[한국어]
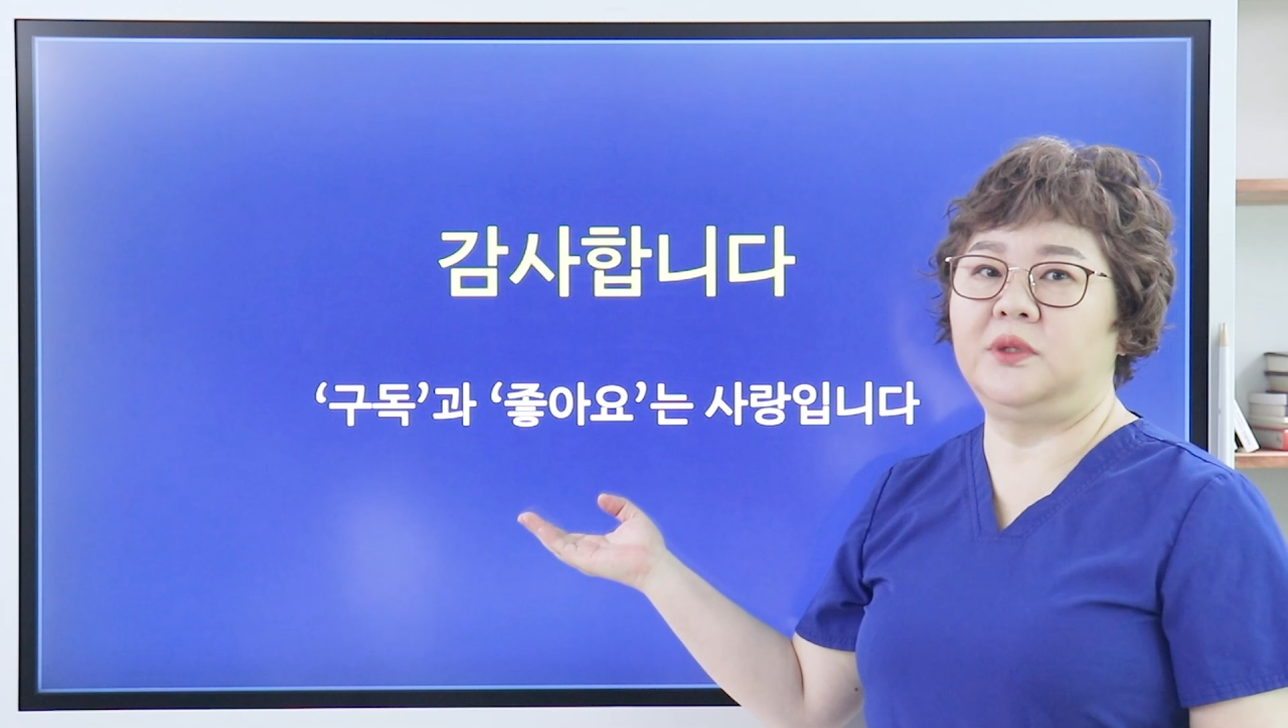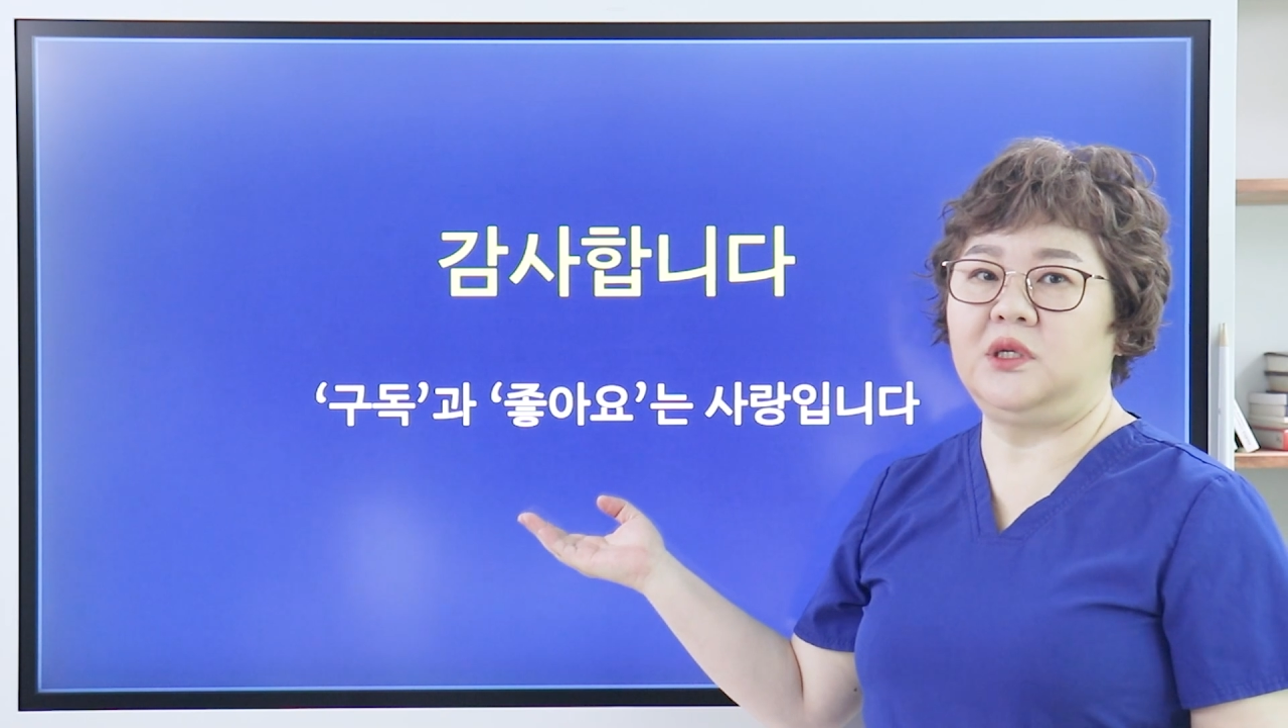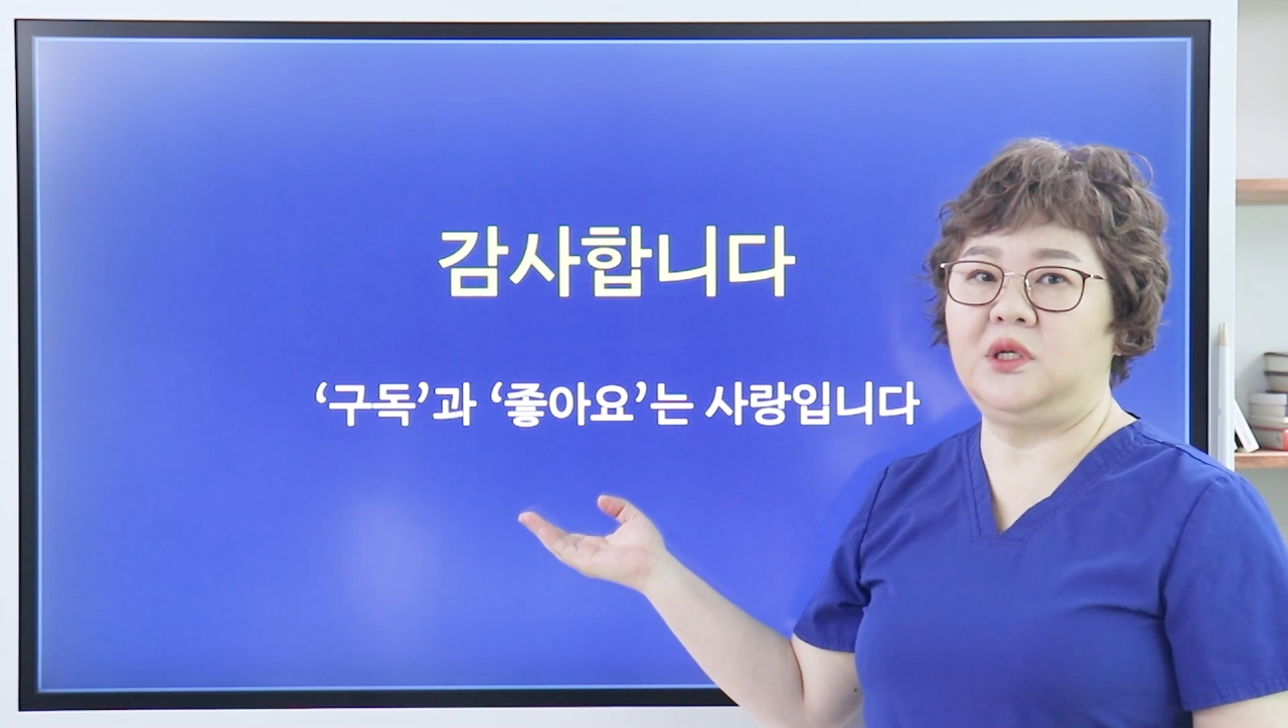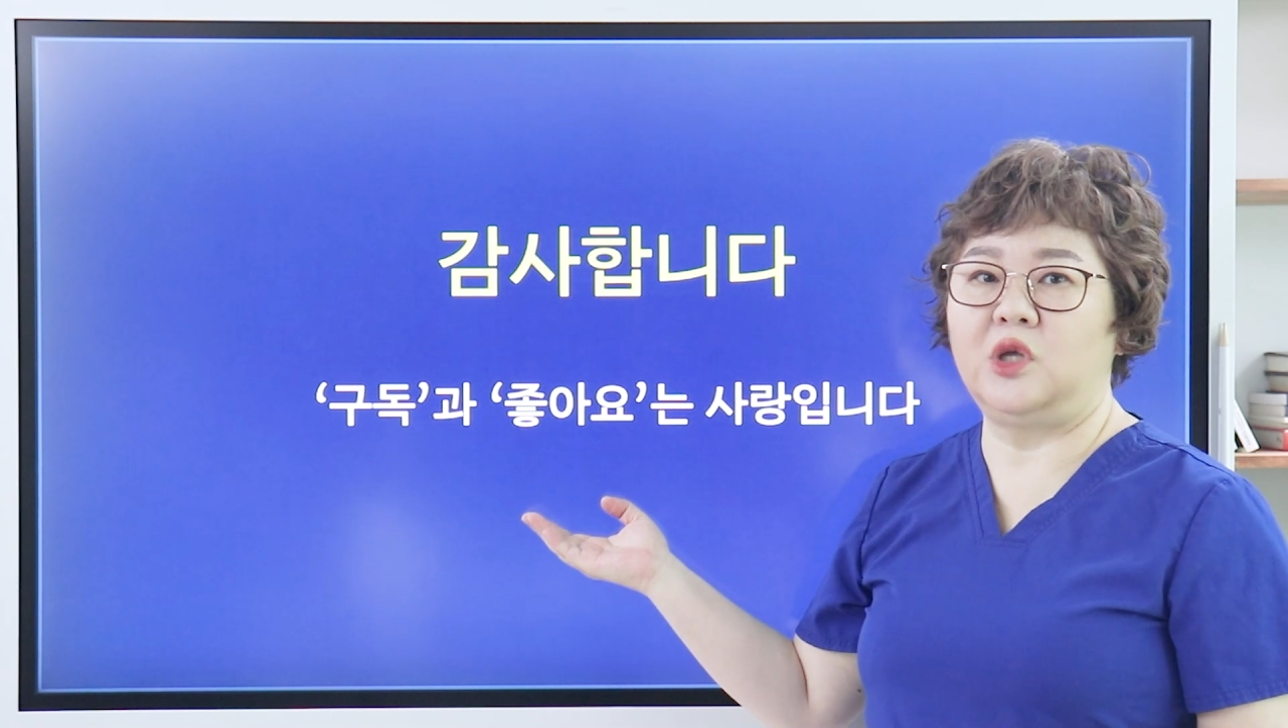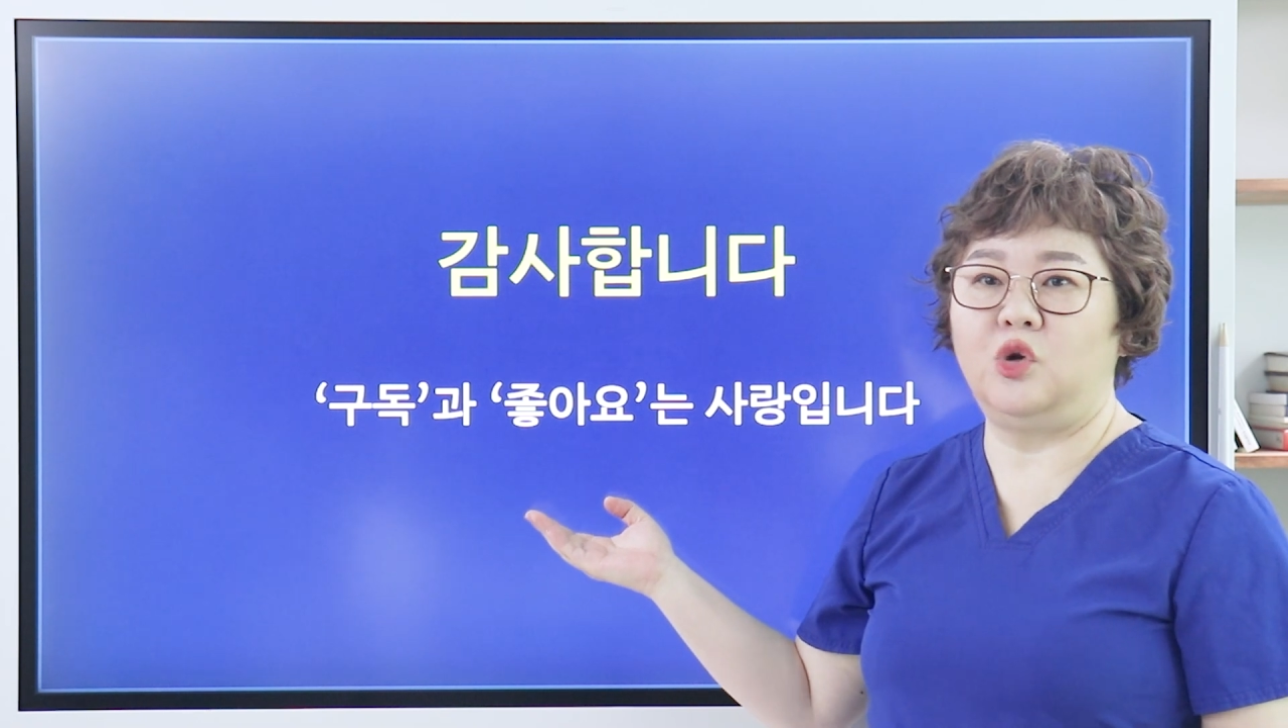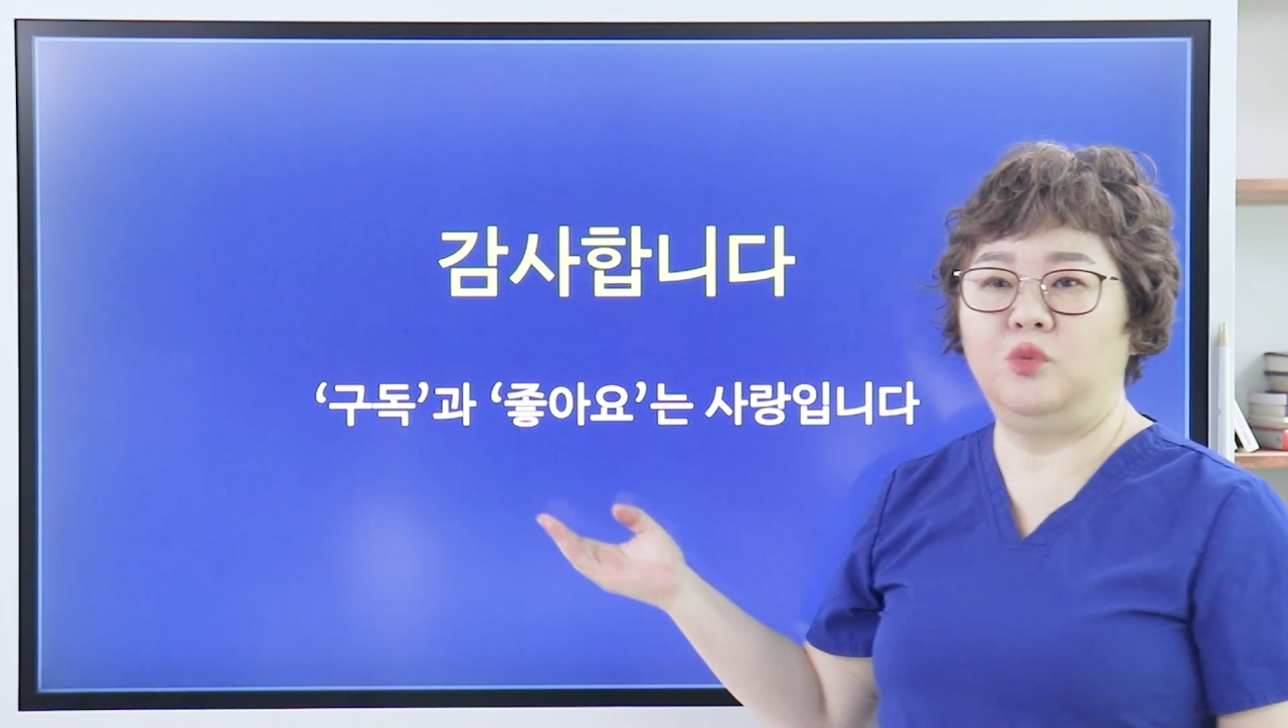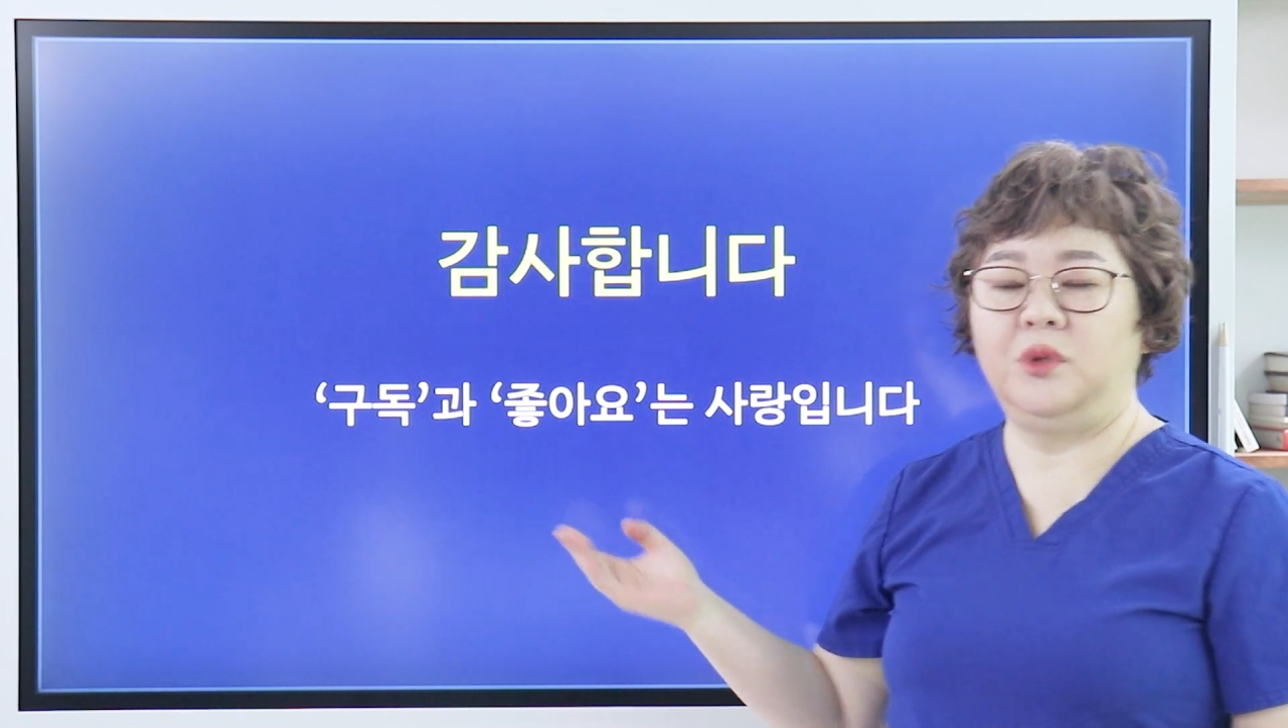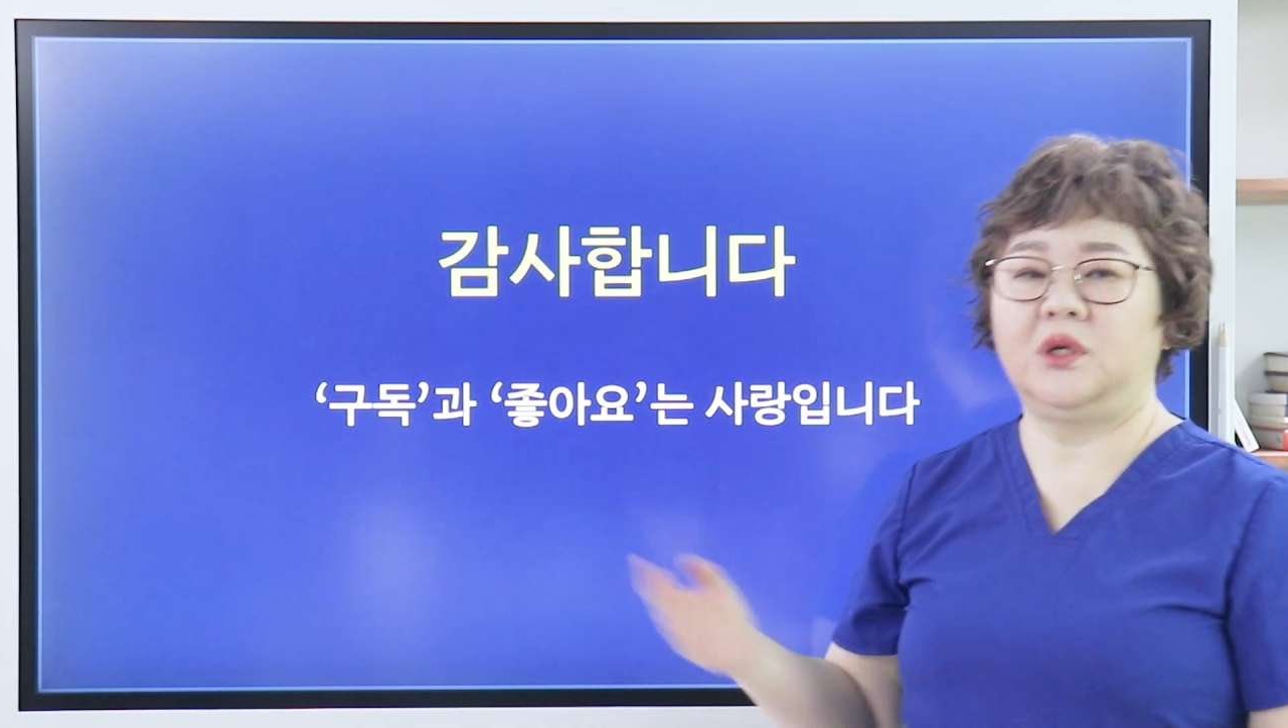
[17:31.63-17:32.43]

제니탈륨이